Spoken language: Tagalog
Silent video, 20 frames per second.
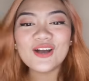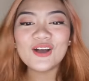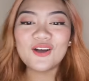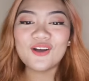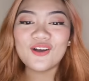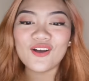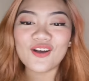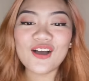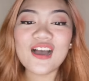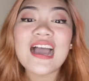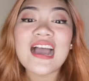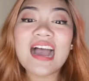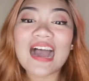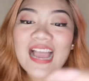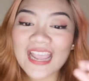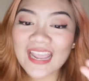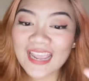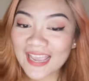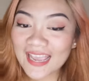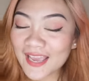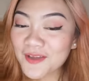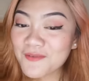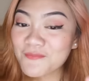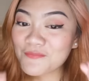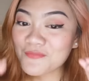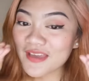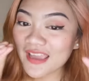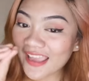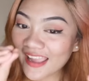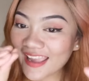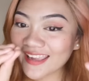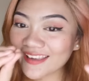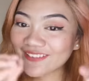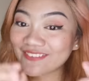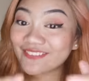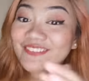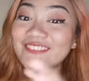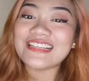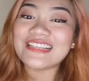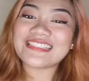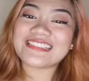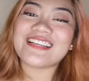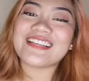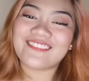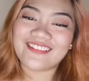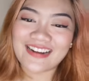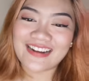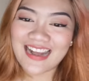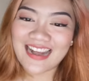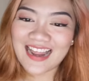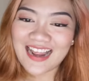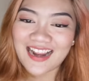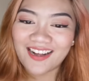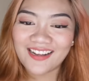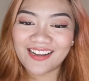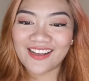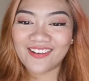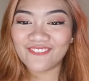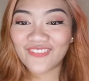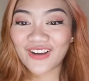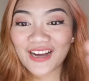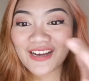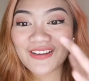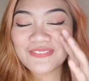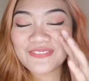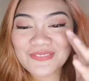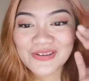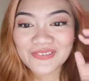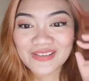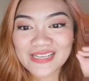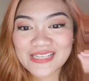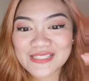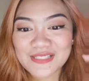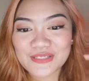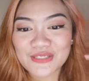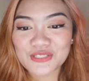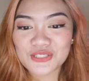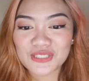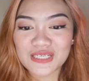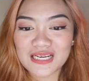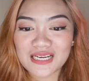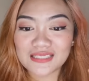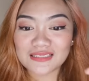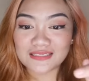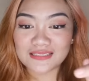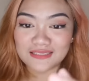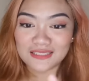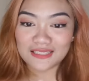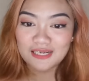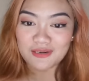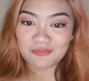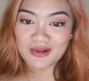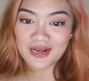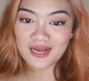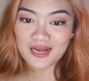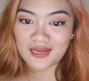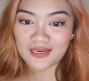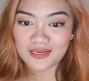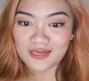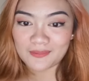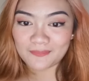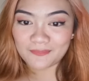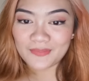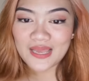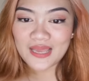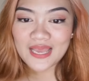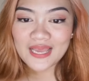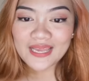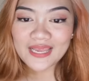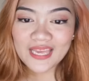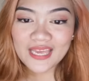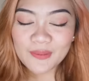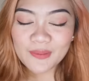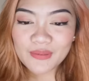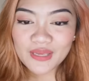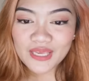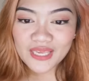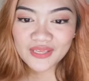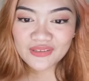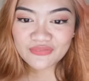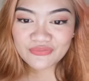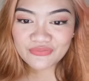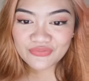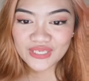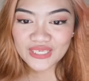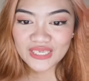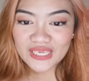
oh, M-A, uulitin ko na lang. Yan, baka mamaya i-search nila, di din nila mahanap. M-A-V,